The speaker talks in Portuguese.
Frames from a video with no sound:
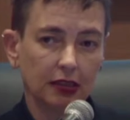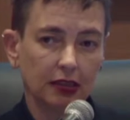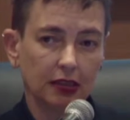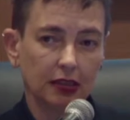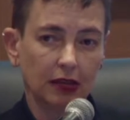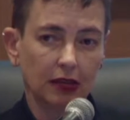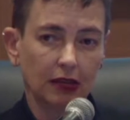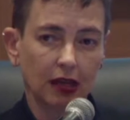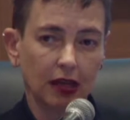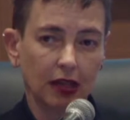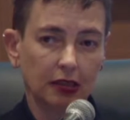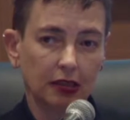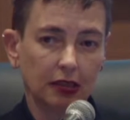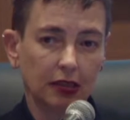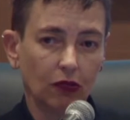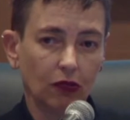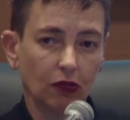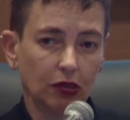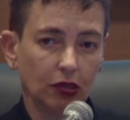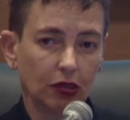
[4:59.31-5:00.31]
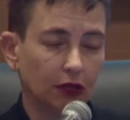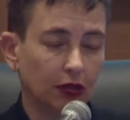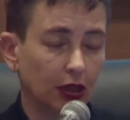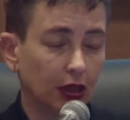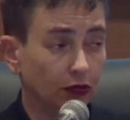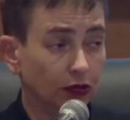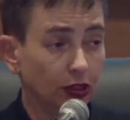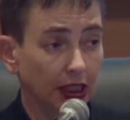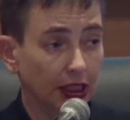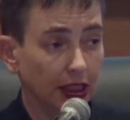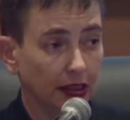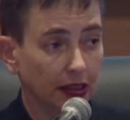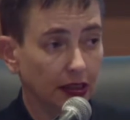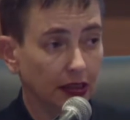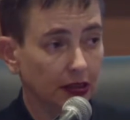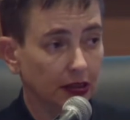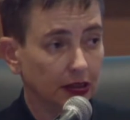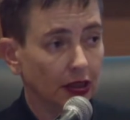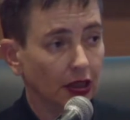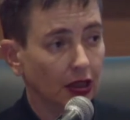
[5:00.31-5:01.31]
estão, elas se encontram
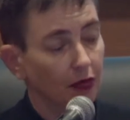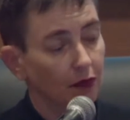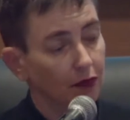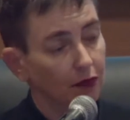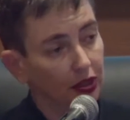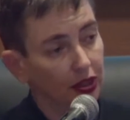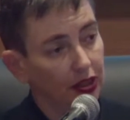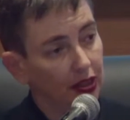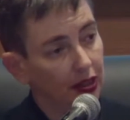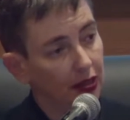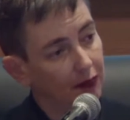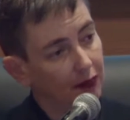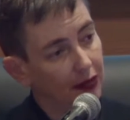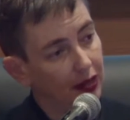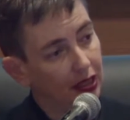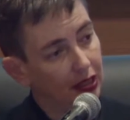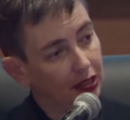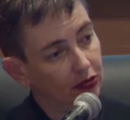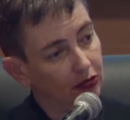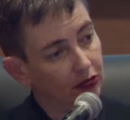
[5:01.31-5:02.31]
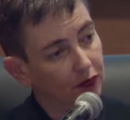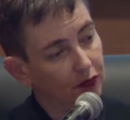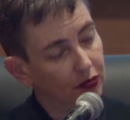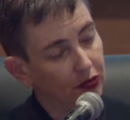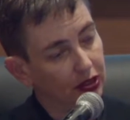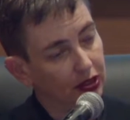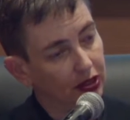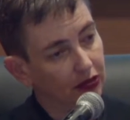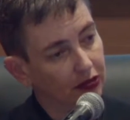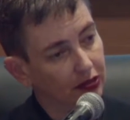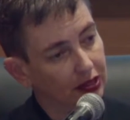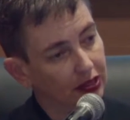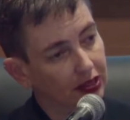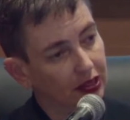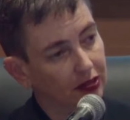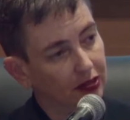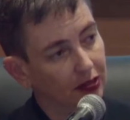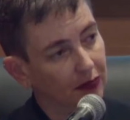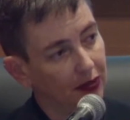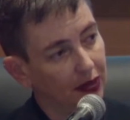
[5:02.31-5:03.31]
reunidas por intermédio do portal de
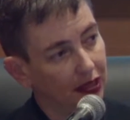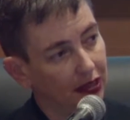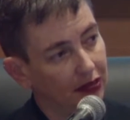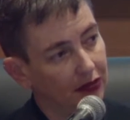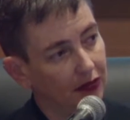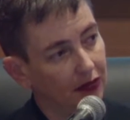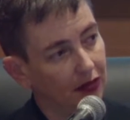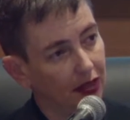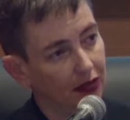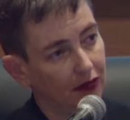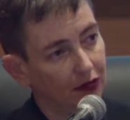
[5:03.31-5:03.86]
acesso aberto à